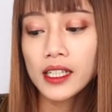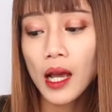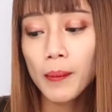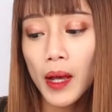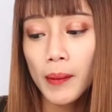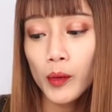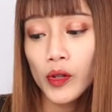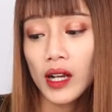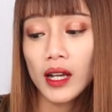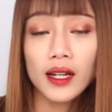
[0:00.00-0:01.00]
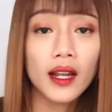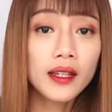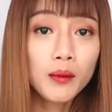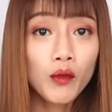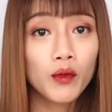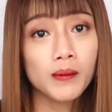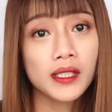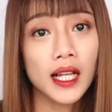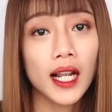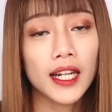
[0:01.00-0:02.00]
kenapa menggunakan Nadimo Foam
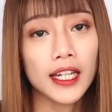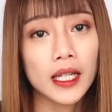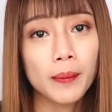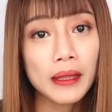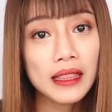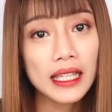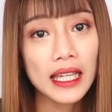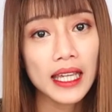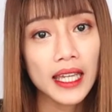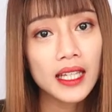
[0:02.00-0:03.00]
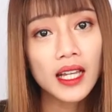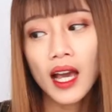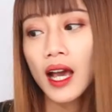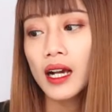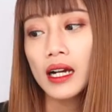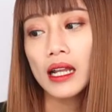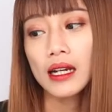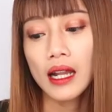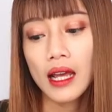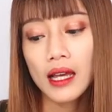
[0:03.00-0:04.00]
Scaler ini penting?
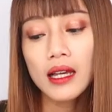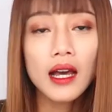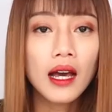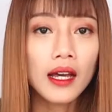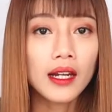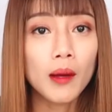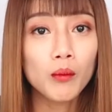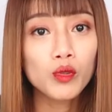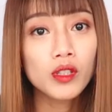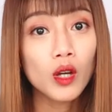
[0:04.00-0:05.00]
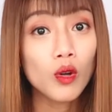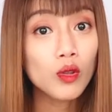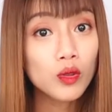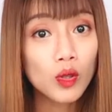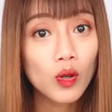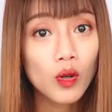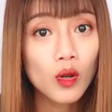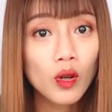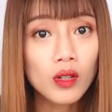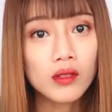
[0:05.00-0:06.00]
Karena rambut yang
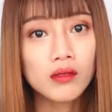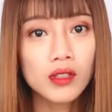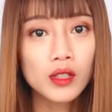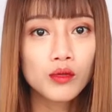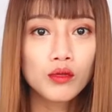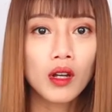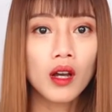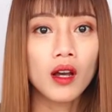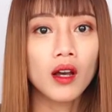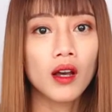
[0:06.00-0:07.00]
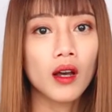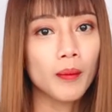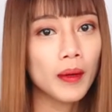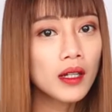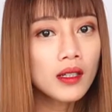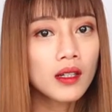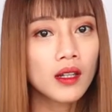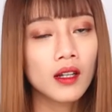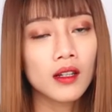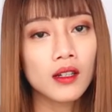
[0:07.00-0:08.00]
rontok dan juga apa
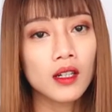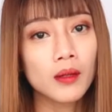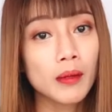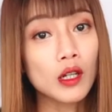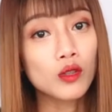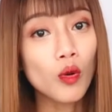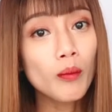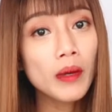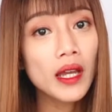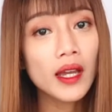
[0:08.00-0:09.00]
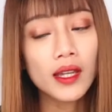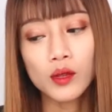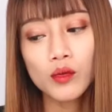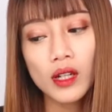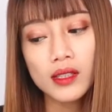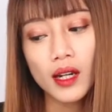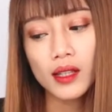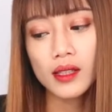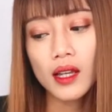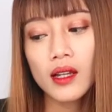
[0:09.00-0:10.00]
Eh, berketombe itu
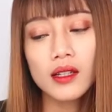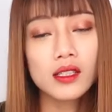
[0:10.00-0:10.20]
rata-rata